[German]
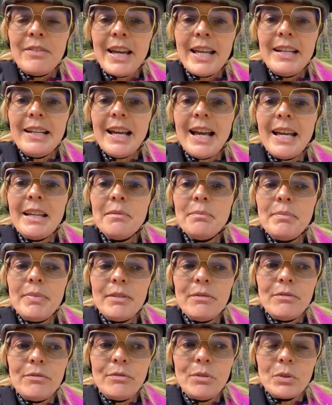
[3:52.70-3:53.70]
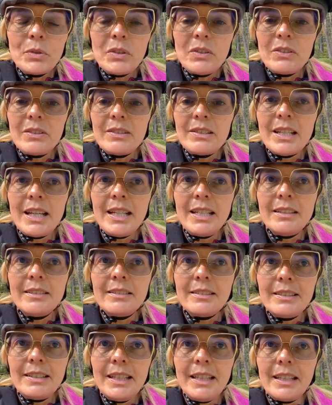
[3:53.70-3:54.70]
wenn ein Bewusstsein
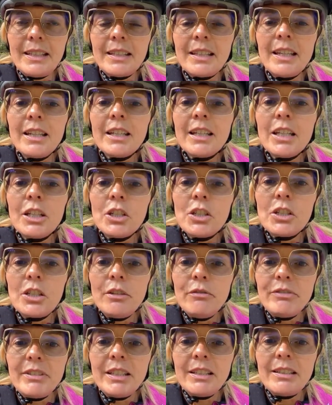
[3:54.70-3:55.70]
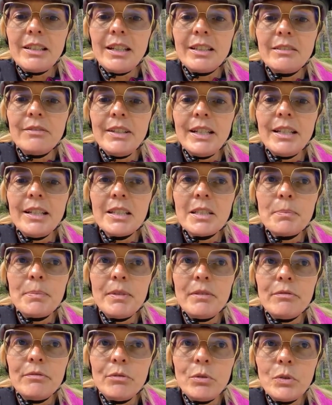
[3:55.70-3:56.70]
sich geschiftet hat, wenn das
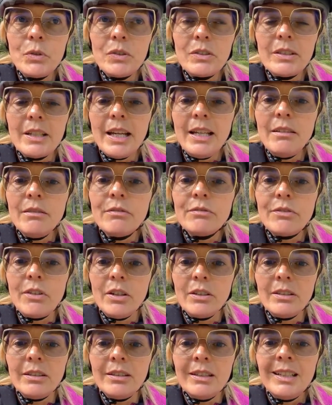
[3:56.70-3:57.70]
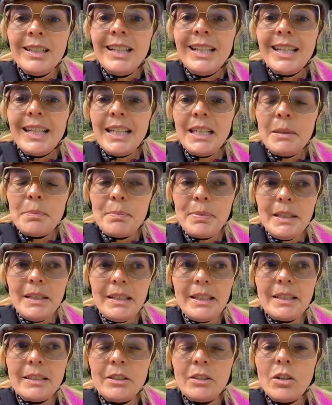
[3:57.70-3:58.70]
Bewusstsein von ich bin
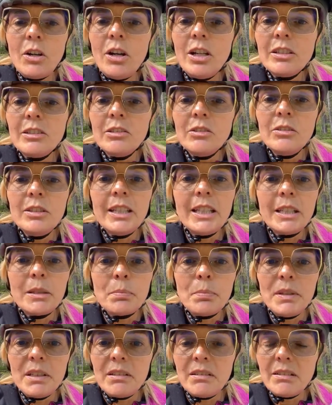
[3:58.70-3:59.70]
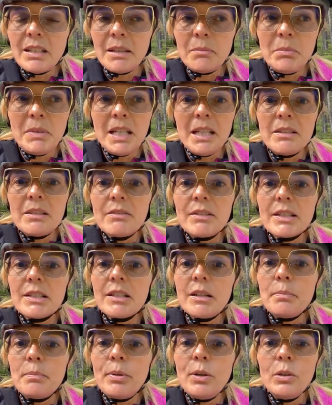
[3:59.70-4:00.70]
nicht in Ordnung, ich bin an mir ist was
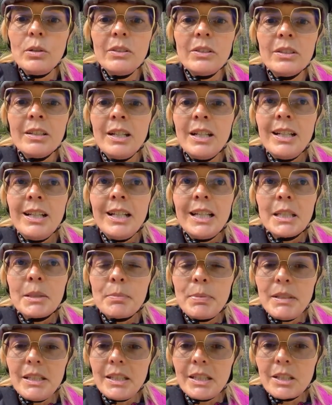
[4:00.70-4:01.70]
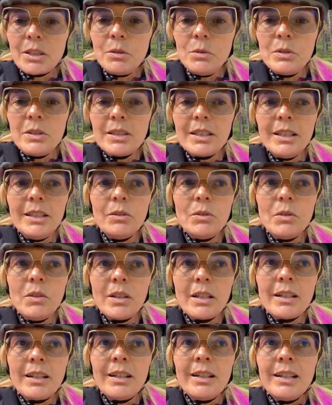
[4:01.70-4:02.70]
kaputt, ich bin nicht gut
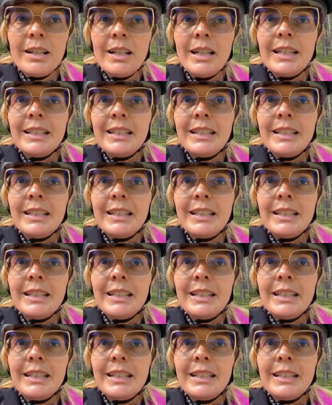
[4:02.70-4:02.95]
genug,